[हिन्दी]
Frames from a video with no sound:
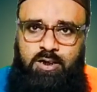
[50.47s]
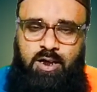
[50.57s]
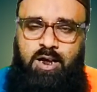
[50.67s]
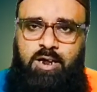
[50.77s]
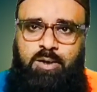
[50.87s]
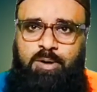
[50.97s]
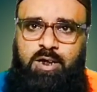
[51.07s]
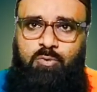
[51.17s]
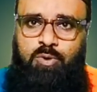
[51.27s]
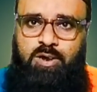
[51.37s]
कि अल्लाह
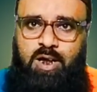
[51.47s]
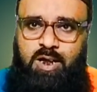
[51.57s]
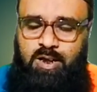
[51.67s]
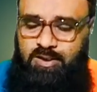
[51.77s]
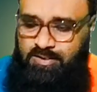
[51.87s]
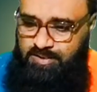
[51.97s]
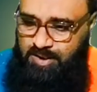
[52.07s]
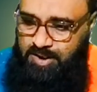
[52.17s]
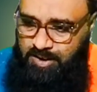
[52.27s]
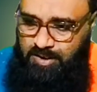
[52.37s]
तबारक व ताली इस
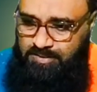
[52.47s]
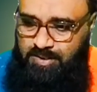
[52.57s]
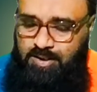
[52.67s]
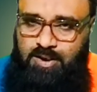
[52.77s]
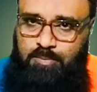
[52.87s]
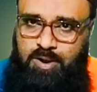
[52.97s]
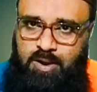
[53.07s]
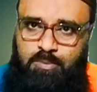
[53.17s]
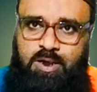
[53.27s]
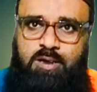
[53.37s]
घड़ी के सदक़े में
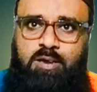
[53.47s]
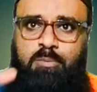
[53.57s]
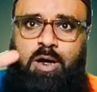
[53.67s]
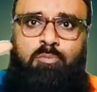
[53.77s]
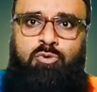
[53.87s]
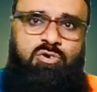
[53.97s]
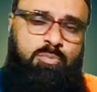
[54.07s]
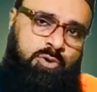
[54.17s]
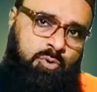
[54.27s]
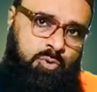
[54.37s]
हमारी तमाम
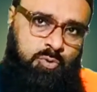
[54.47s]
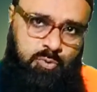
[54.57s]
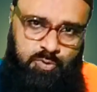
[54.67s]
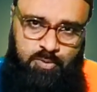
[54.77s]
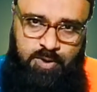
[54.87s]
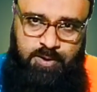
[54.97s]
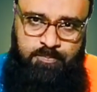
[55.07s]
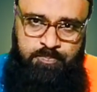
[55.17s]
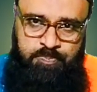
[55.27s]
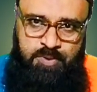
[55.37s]
मुसीबतों को दूर फरमाए
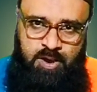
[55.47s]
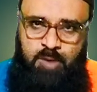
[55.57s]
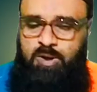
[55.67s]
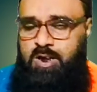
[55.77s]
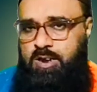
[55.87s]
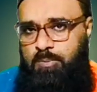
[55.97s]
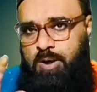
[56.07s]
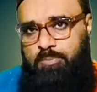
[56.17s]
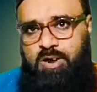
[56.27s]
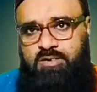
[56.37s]
हमारी
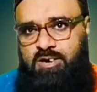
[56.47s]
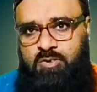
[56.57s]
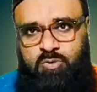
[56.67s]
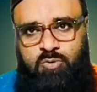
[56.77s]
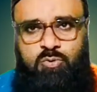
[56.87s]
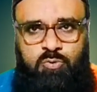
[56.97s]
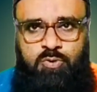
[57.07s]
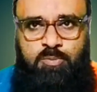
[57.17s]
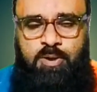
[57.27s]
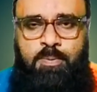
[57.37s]
तमाम परेशानियों को दूर
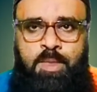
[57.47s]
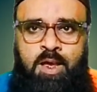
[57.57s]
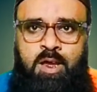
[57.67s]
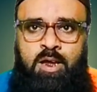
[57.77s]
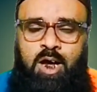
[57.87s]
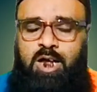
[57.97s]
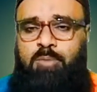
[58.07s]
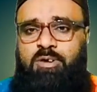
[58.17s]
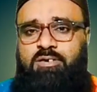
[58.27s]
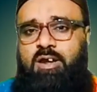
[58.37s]
फरमाए
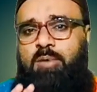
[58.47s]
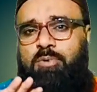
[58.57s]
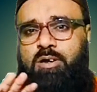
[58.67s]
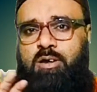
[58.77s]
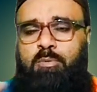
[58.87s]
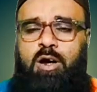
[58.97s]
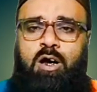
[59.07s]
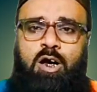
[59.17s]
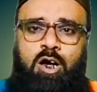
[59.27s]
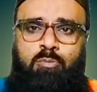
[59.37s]
आलम इस्लाम के
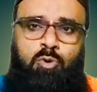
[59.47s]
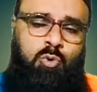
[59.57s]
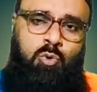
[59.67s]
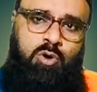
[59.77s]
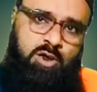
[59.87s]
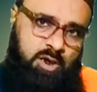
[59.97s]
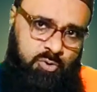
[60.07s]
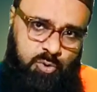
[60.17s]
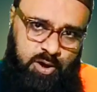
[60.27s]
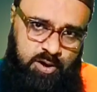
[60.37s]
तमाम लोगों के लिए
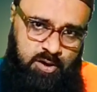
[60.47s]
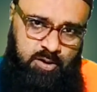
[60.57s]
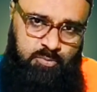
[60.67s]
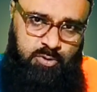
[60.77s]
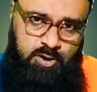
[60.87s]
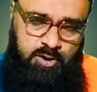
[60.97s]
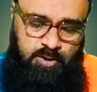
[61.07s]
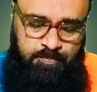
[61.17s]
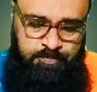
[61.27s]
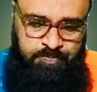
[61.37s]
दुआ करें
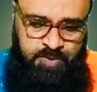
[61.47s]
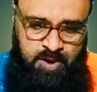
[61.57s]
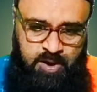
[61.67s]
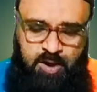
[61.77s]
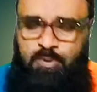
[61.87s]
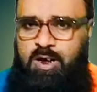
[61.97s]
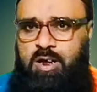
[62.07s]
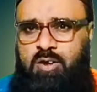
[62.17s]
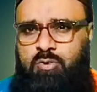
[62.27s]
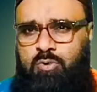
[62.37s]
अल्हम्दुलिल्लाह हमारे
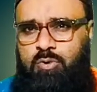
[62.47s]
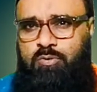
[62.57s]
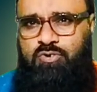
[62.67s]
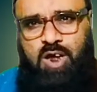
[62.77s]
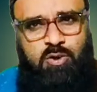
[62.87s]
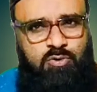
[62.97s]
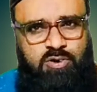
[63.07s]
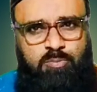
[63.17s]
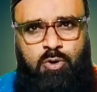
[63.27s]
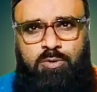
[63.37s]
यहाँ तो सालों
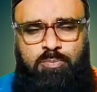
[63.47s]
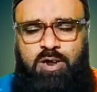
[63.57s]
से बहुत